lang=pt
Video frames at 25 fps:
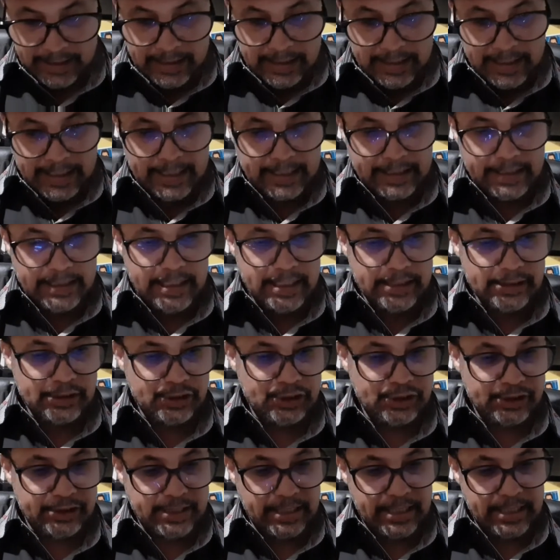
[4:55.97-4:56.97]
Aqui a
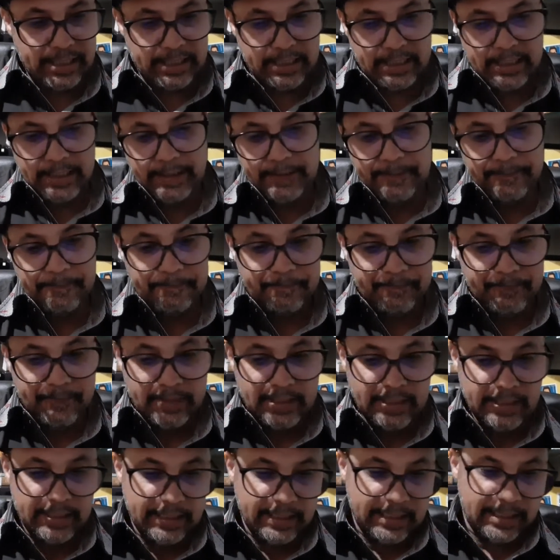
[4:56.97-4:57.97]
gente tem aqui
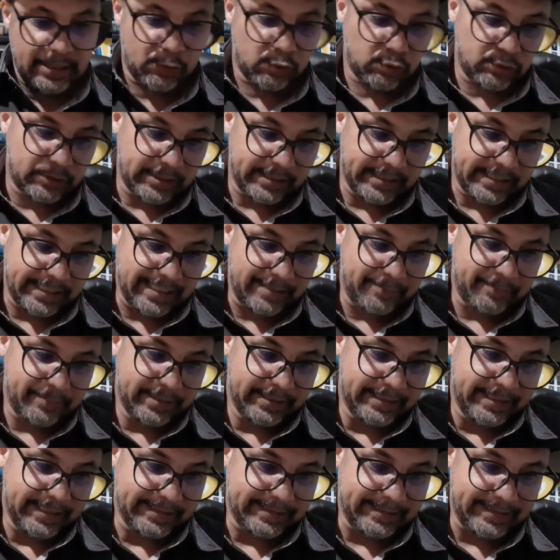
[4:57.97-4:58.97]
a conta-capa
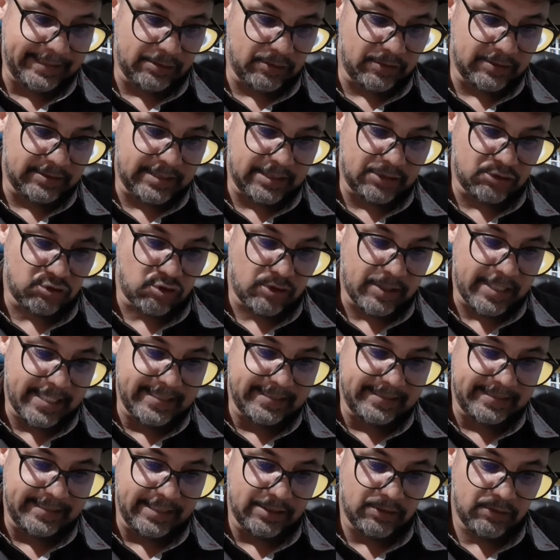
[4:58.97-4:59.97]
das cédulas nacionais,
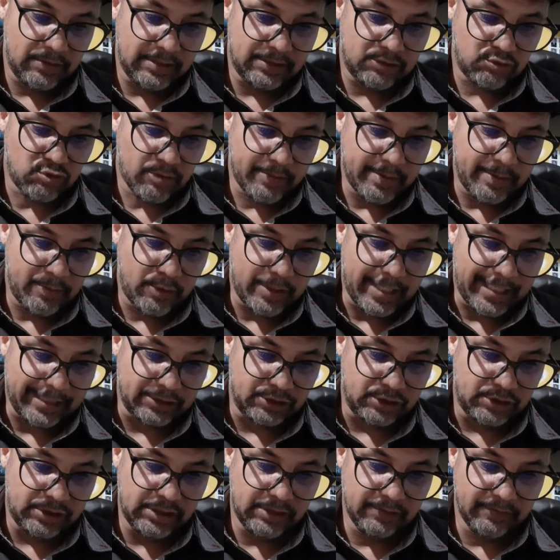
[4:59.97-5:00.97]
cédulas
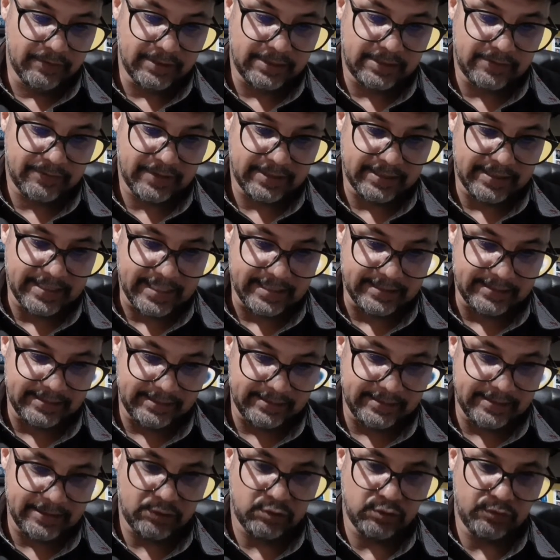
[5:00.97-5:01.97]
comemorativas,
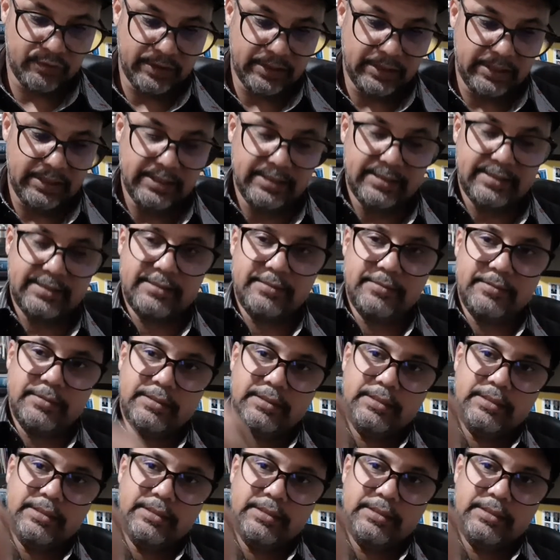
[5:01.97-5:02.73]
fantasias e souvenirs.